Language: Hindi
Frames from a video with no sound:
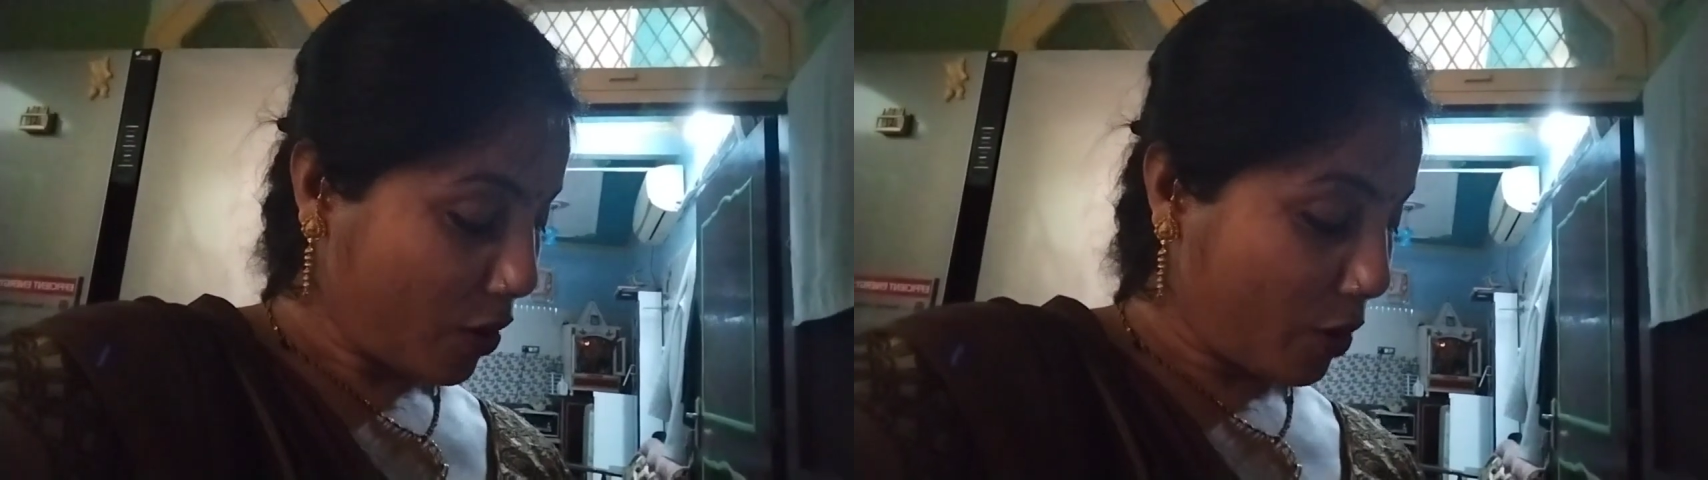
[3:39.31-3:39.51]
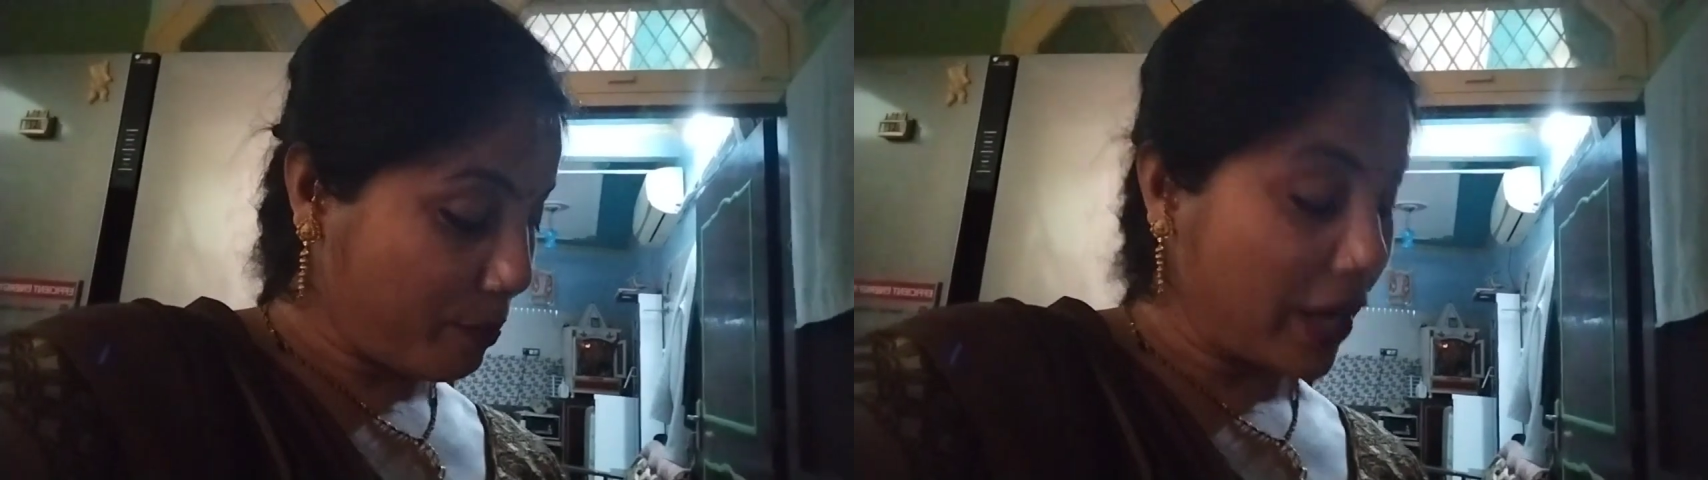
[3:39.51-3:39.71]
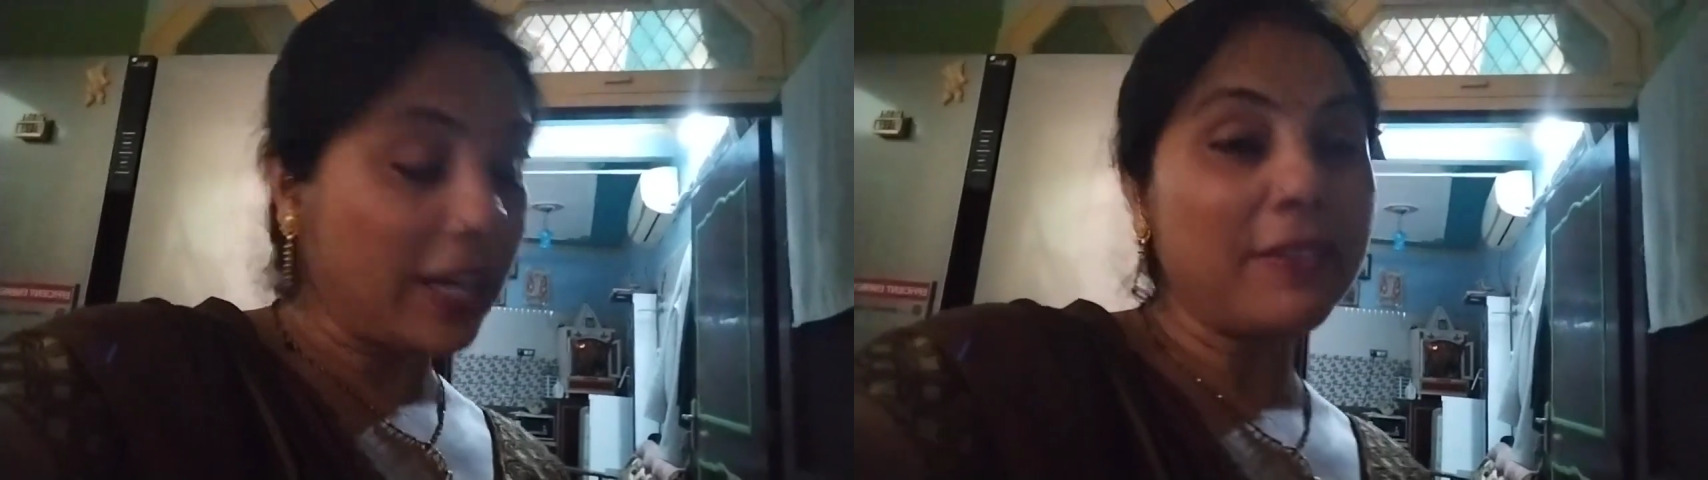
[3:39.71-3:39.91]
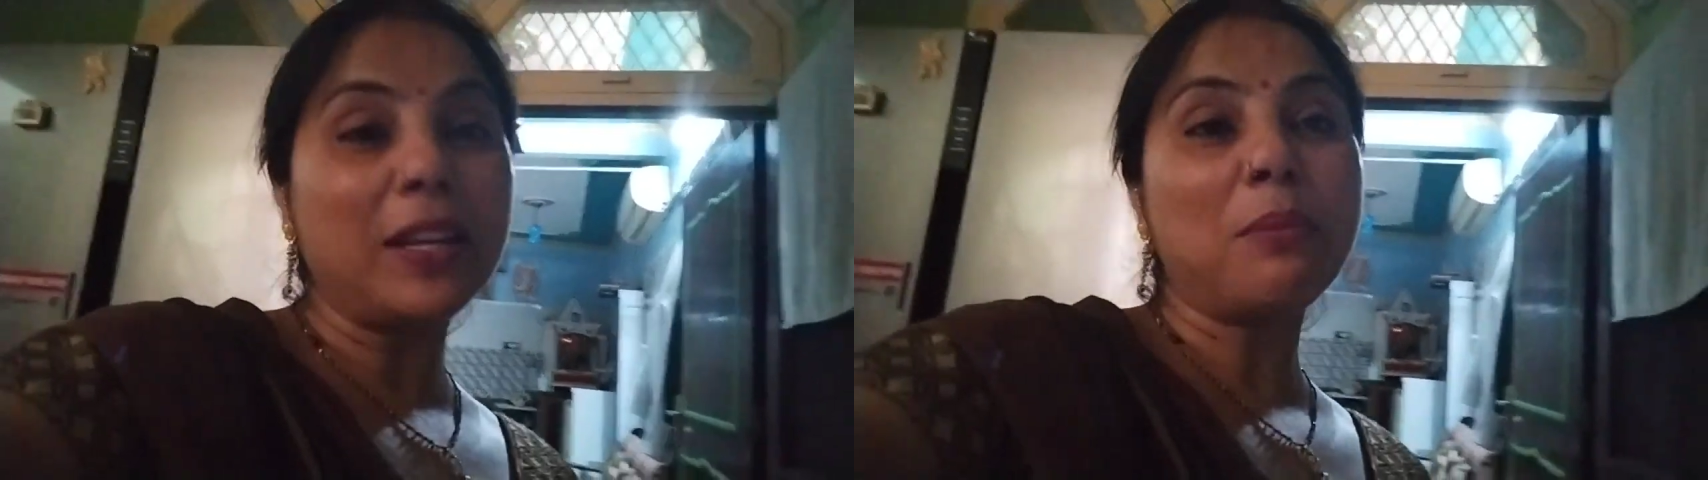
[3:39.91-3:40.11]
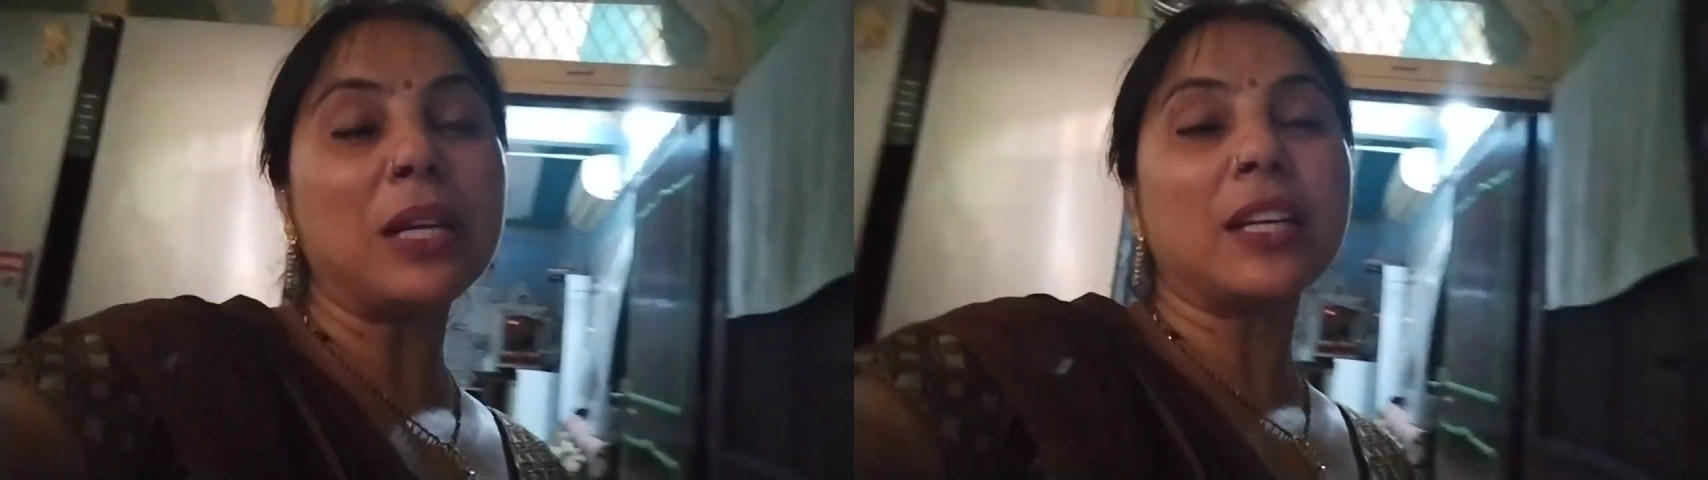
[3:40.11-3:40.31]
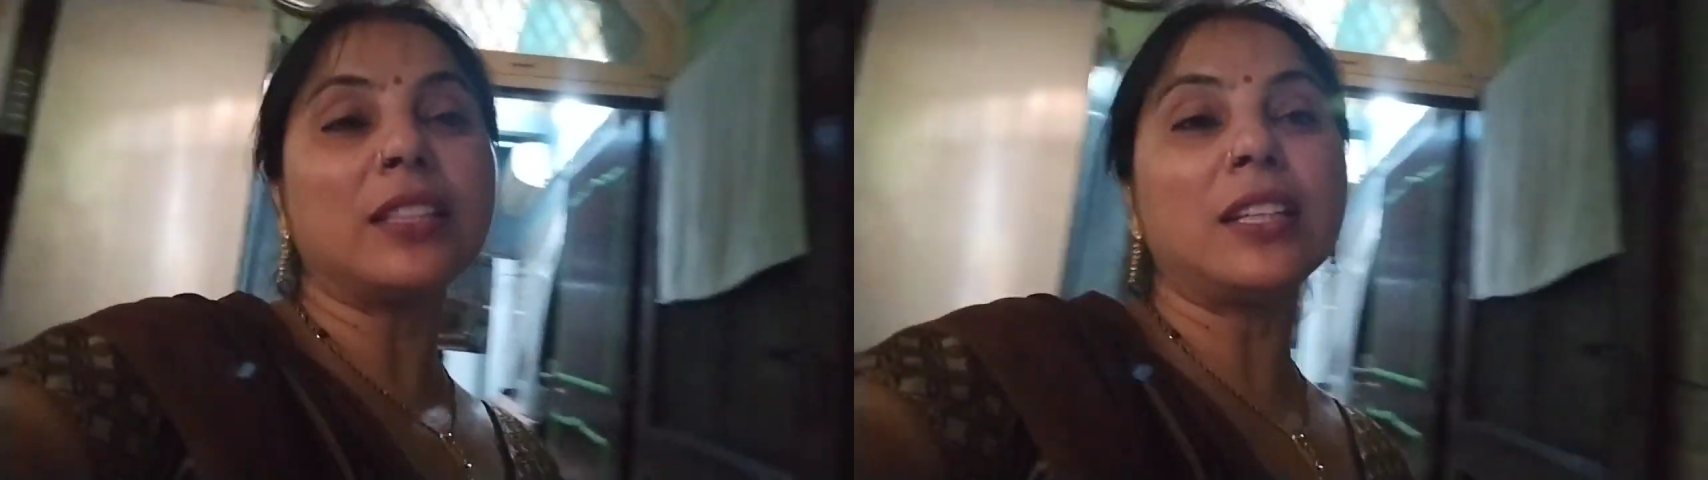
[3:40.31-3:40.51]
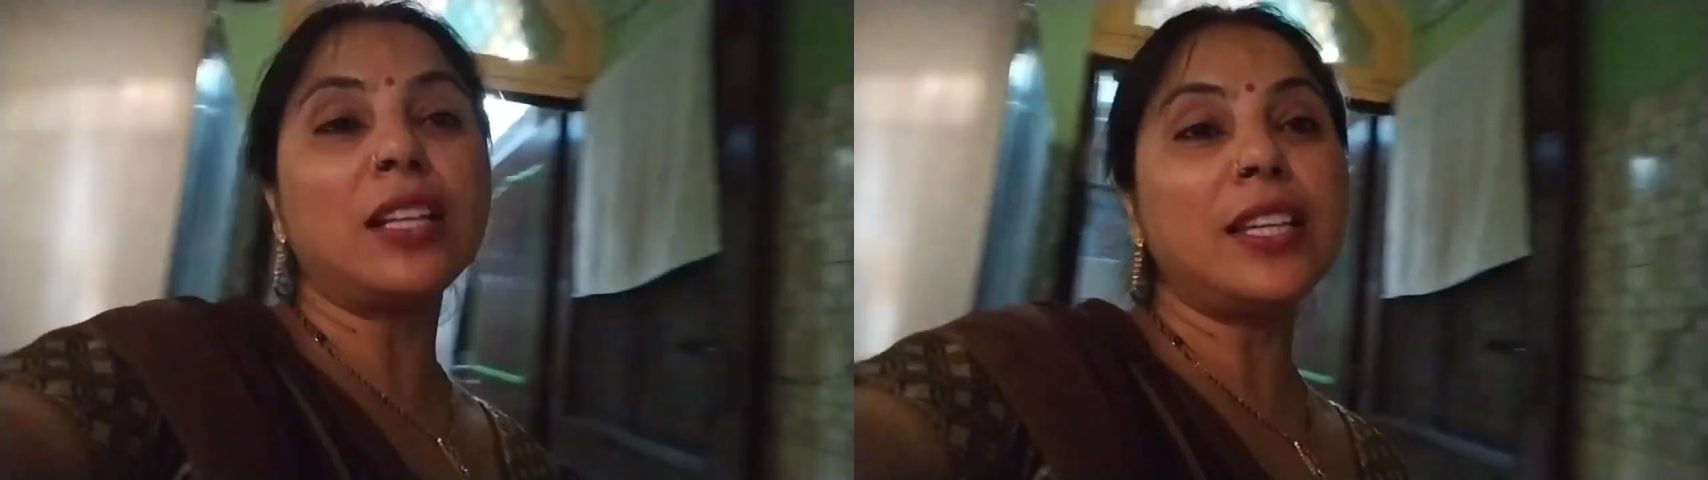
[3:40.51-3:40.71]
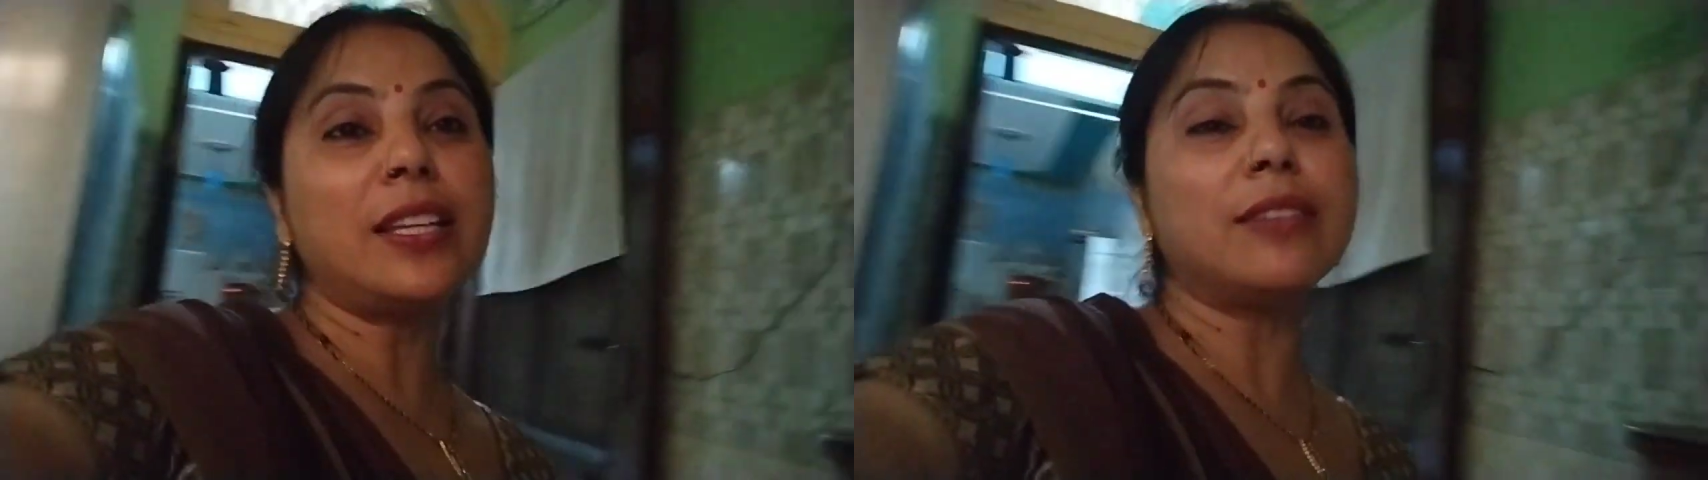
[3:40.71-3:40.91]
और पहले वाला मटका था
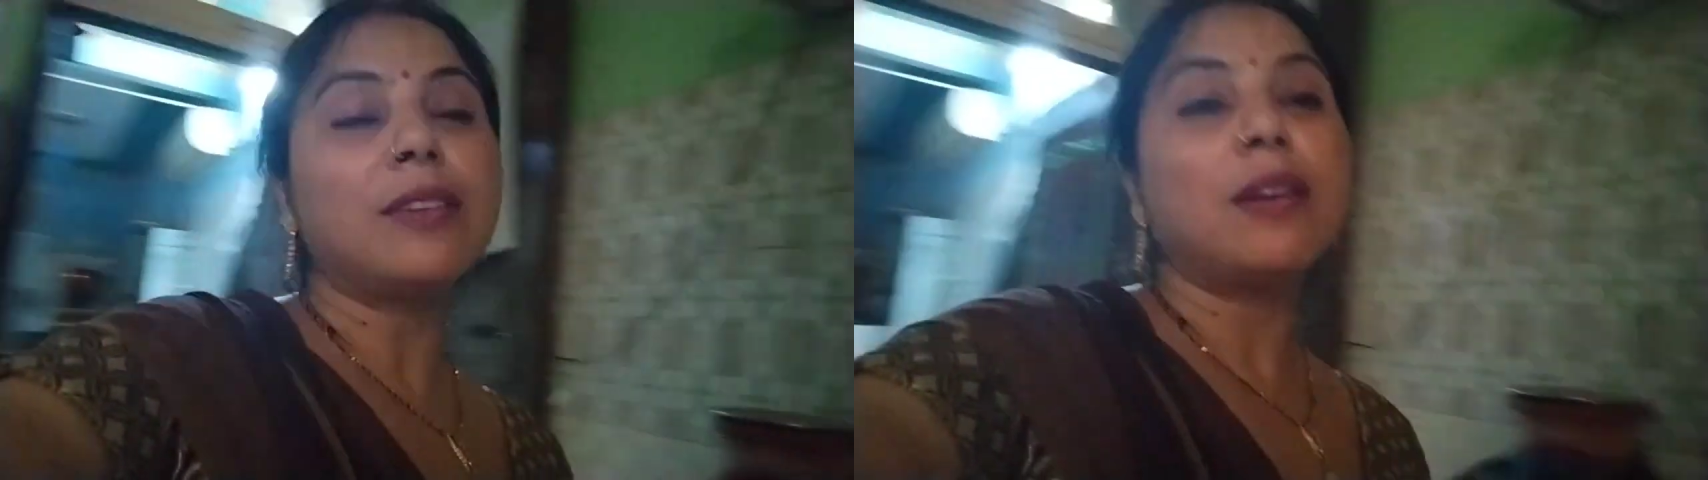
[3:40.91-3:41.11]
ना ये